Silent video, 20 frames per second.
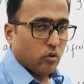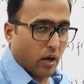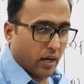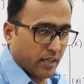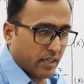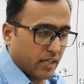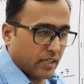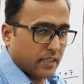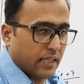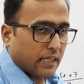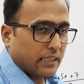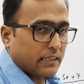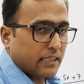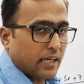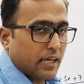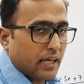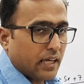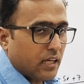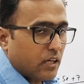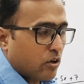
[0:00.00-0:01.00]
तो आइए
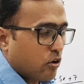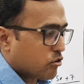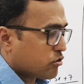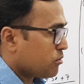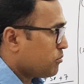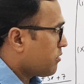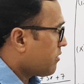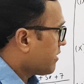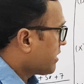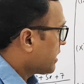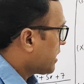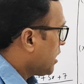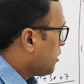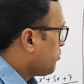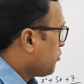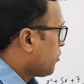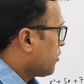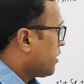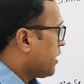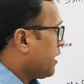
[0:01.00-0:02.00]
देखते हैं क्वेश्चन नंबर वन
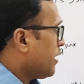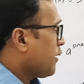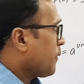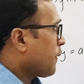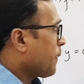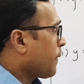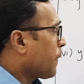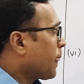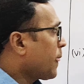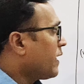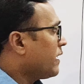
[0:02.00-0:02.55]
क्या बोल रहा है